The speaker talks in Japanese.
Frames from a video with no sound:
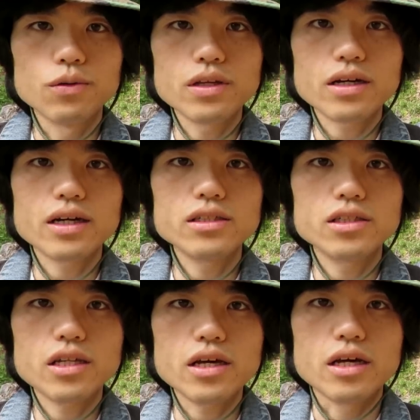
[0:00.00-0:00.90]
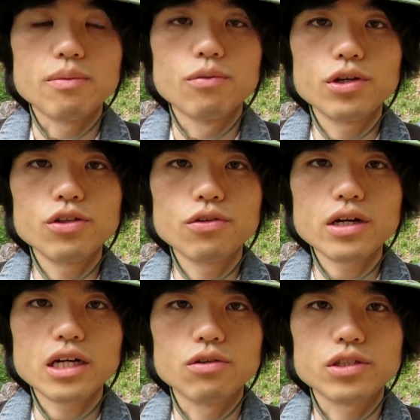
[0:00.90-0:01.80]
こんな感じで森の
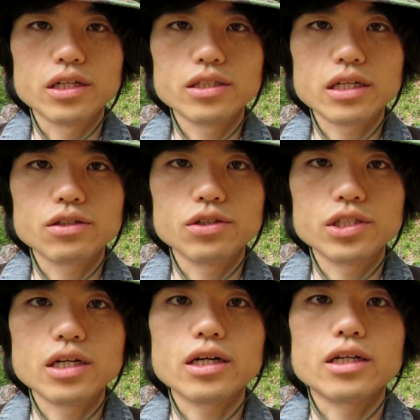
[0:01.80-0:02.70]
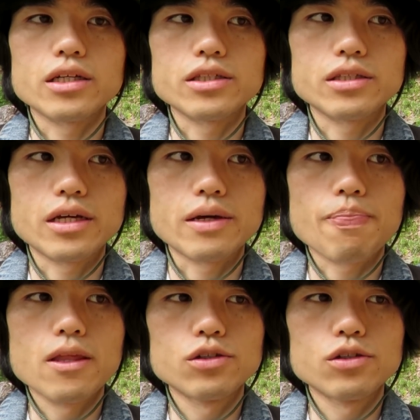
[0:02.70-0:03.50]
中を散策しながらですね